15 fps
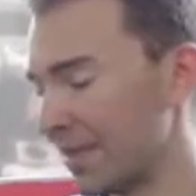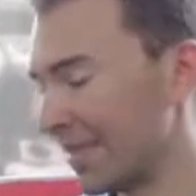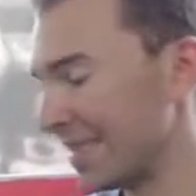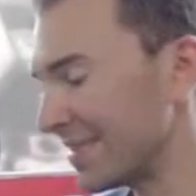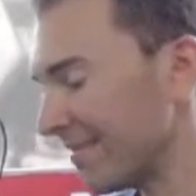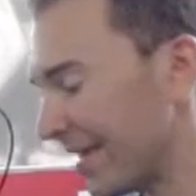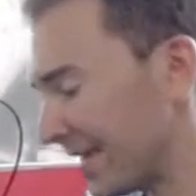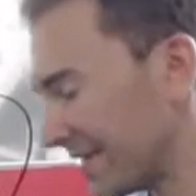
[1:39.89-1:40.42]

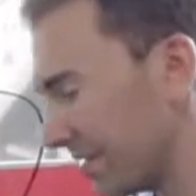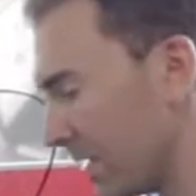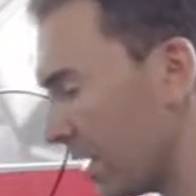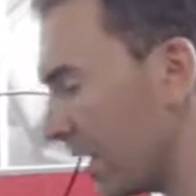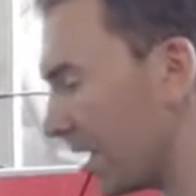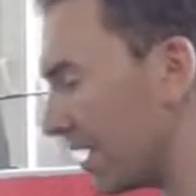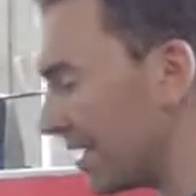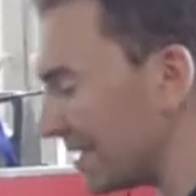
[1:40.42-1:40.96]
Das war's.
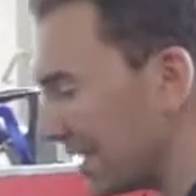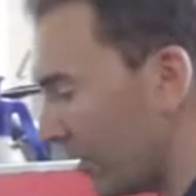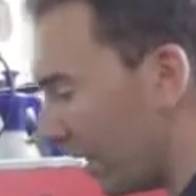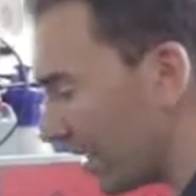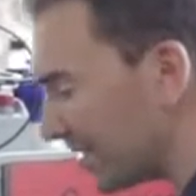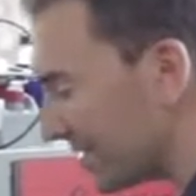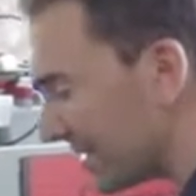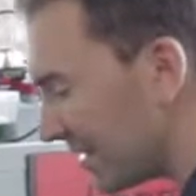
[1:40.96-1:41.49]
Ist auch
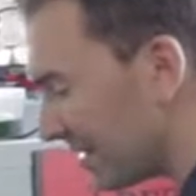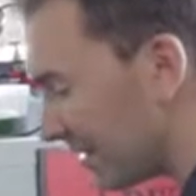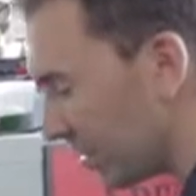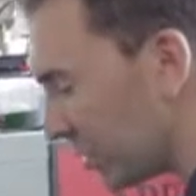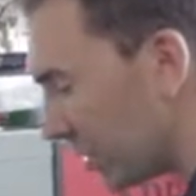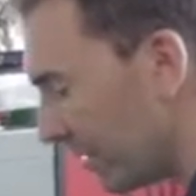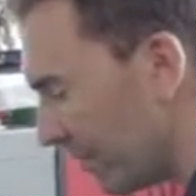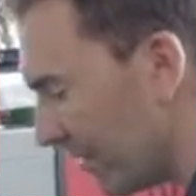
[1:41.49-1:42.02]
an sich
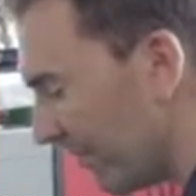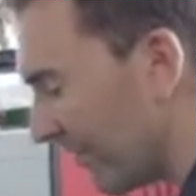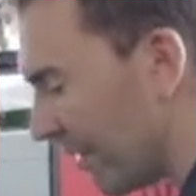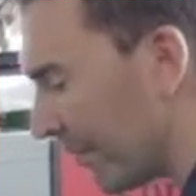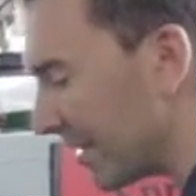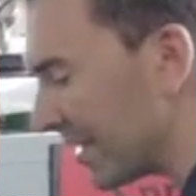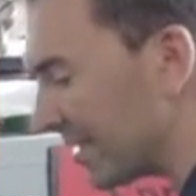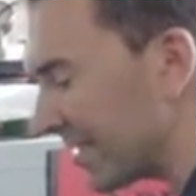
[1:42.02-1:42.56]
nicht schlimm,
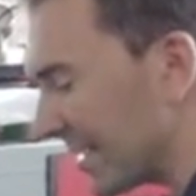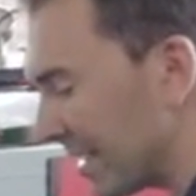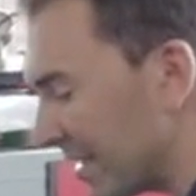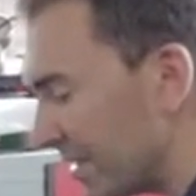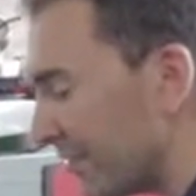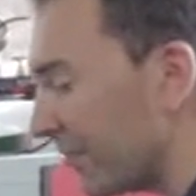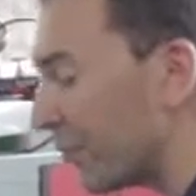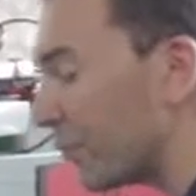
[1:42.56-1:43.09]
wenn man das
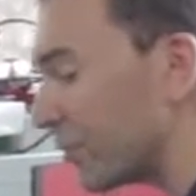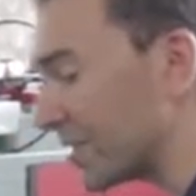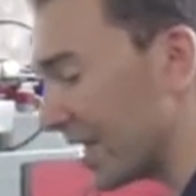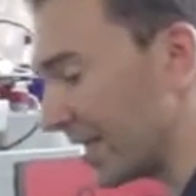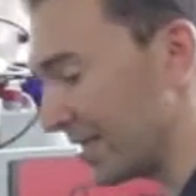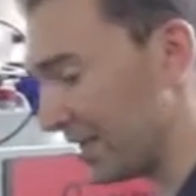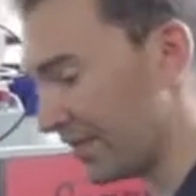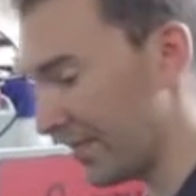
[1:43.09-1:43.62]
relativ
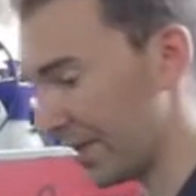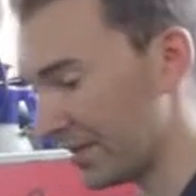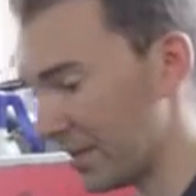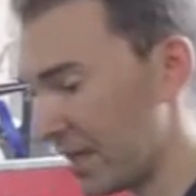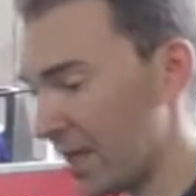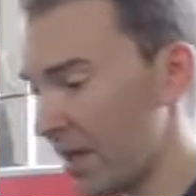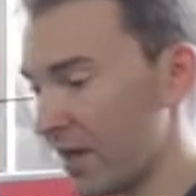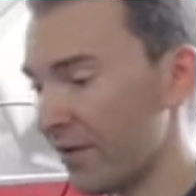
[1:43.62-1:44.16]
frühzeitig
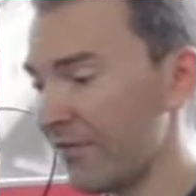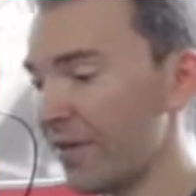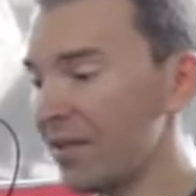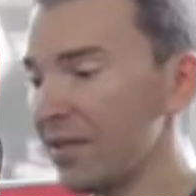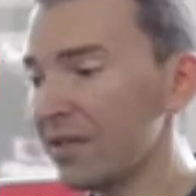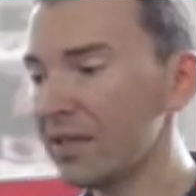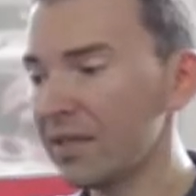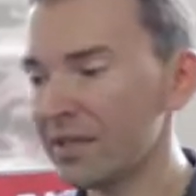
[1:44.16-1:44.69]
macht.
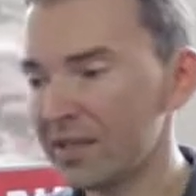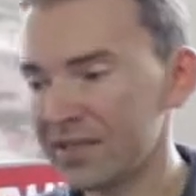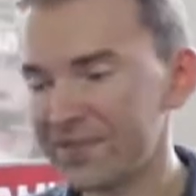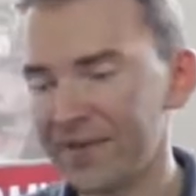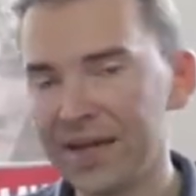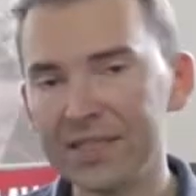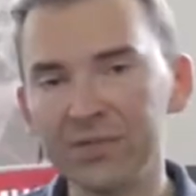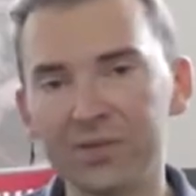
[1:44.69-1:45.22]
Wenn ihr das
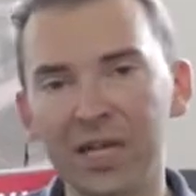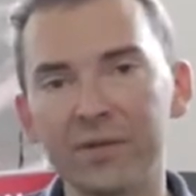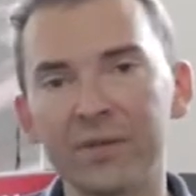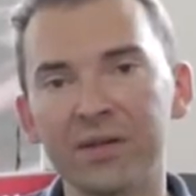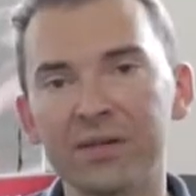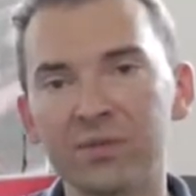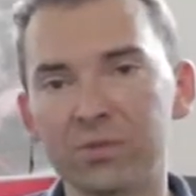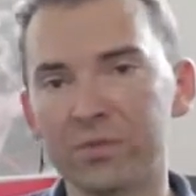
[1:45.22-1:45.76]
Fahrzeug
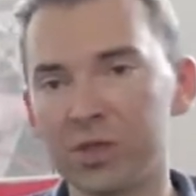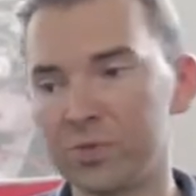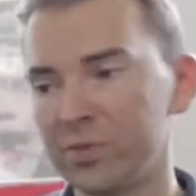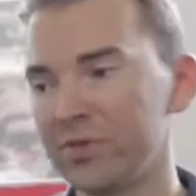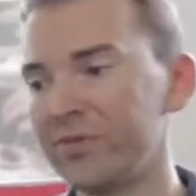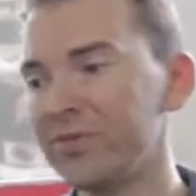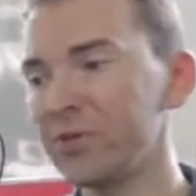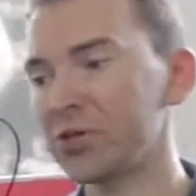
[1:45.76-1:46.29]
aber zum
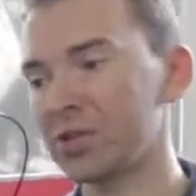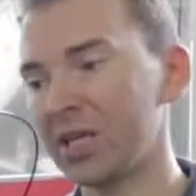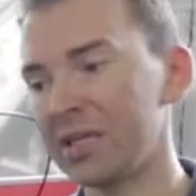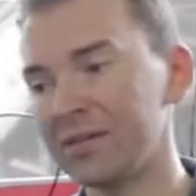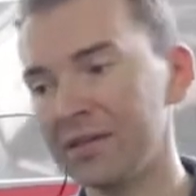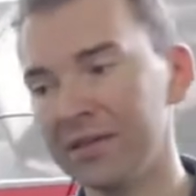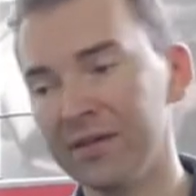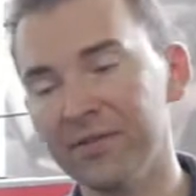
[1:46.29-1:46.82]
Beispiel viel
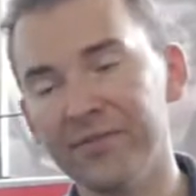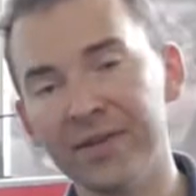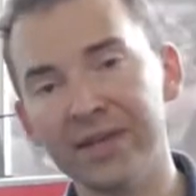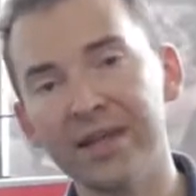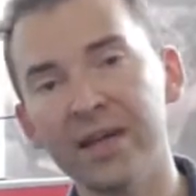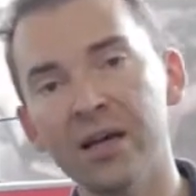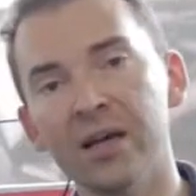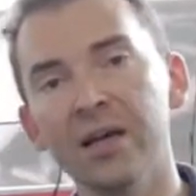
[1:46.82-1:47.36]

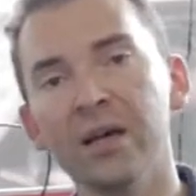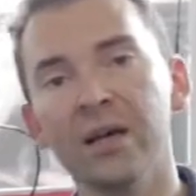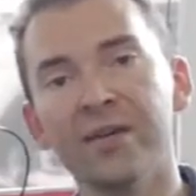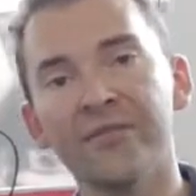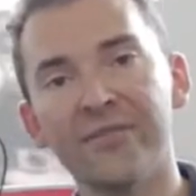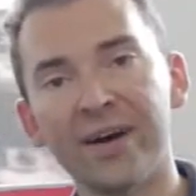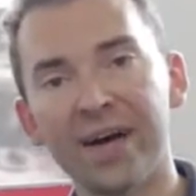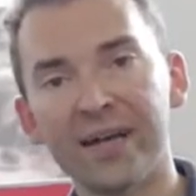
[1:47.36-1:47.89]
Stadtverkehr
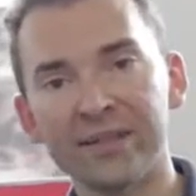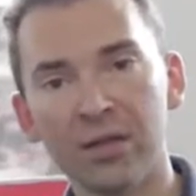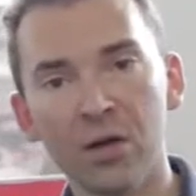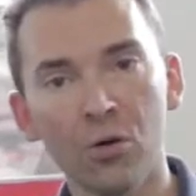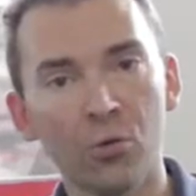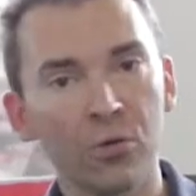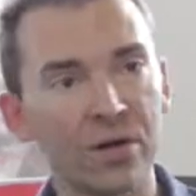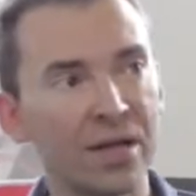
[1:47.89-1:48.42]
fahrt
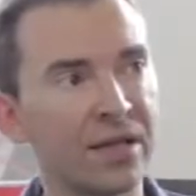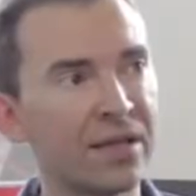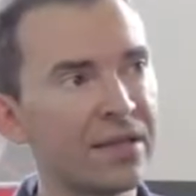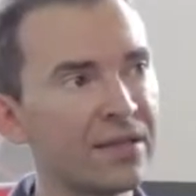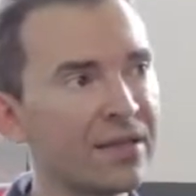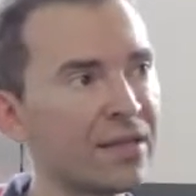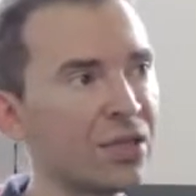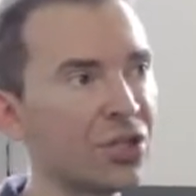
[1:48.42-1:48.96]
oder
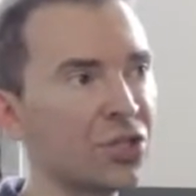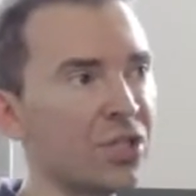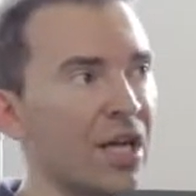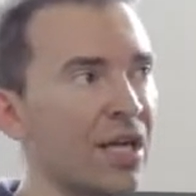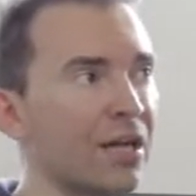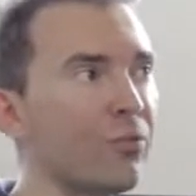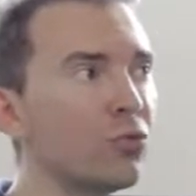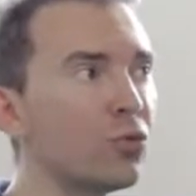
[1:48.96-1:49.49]
eine
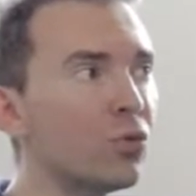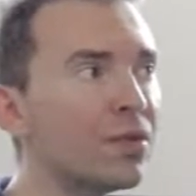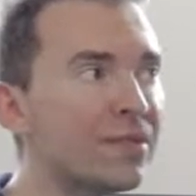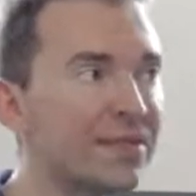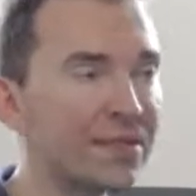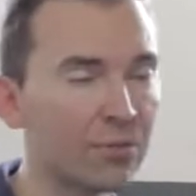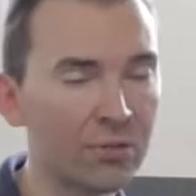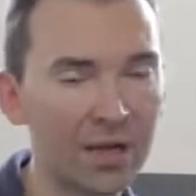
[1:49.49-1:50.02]
starke
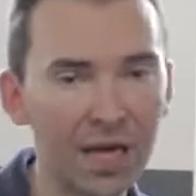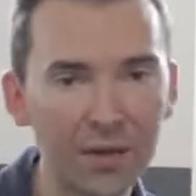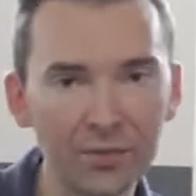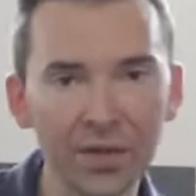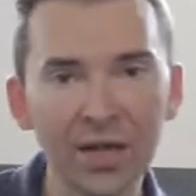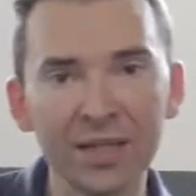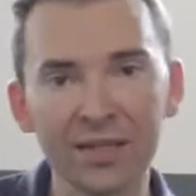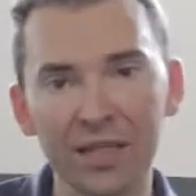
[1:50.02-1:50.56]
Motorisierung
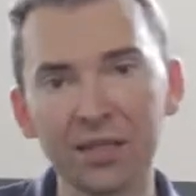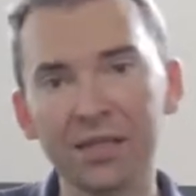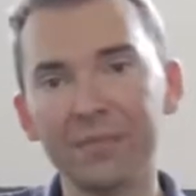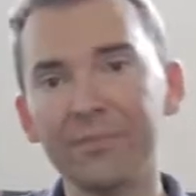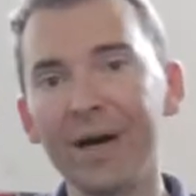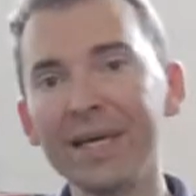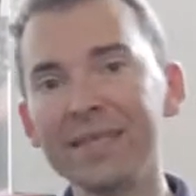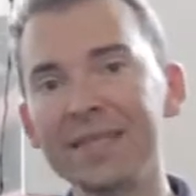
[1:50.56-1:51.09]
habt, dann
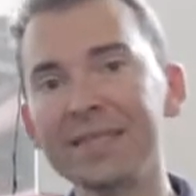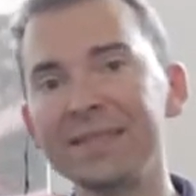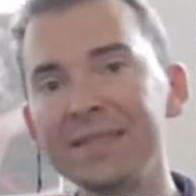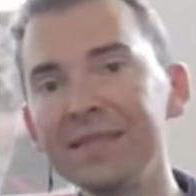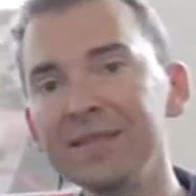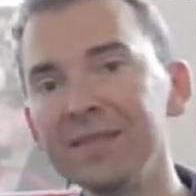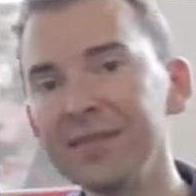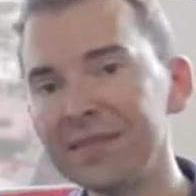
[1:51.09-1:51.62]
macht es
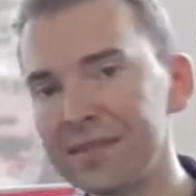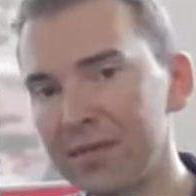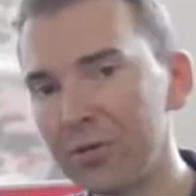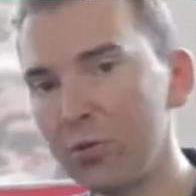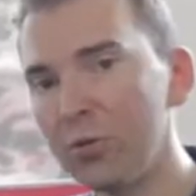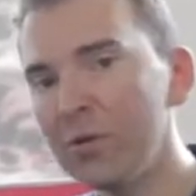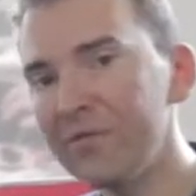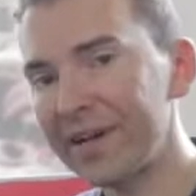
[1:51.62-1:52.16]
Sinn, diese
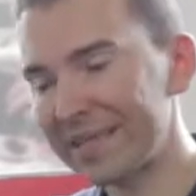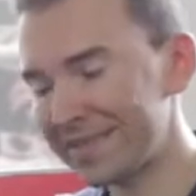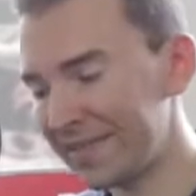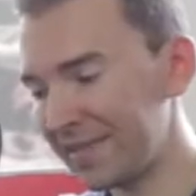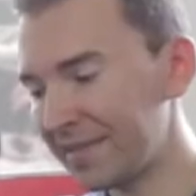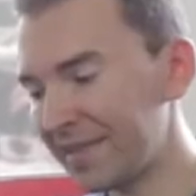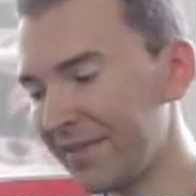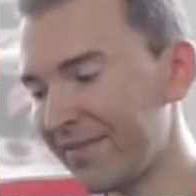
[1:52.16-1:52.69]

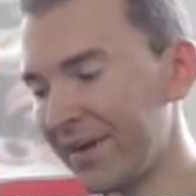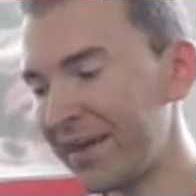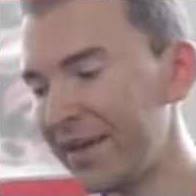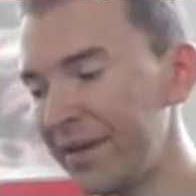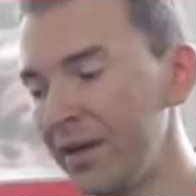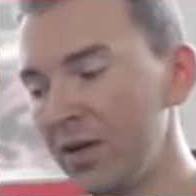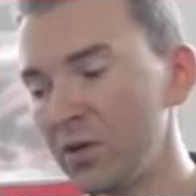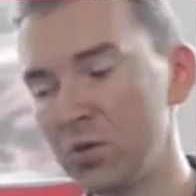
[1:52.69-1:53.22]

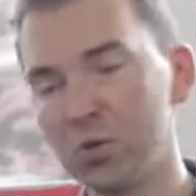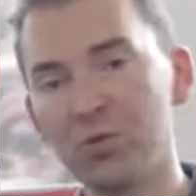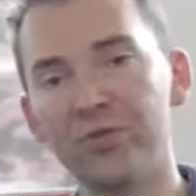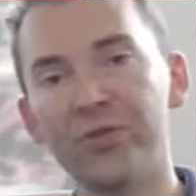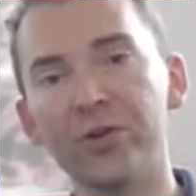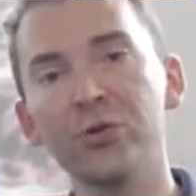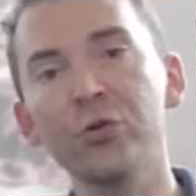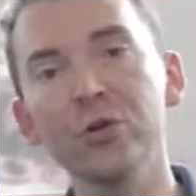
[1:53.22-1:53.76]
Ölwechselintervalle zu
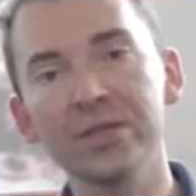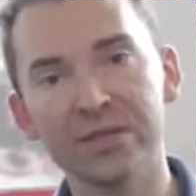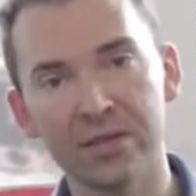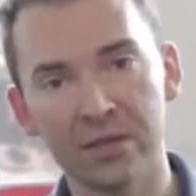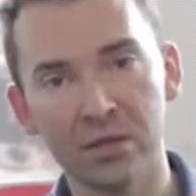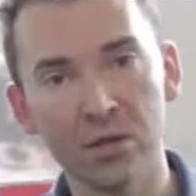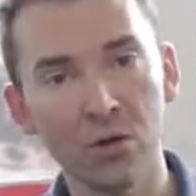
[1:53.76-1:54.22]
verkürzen.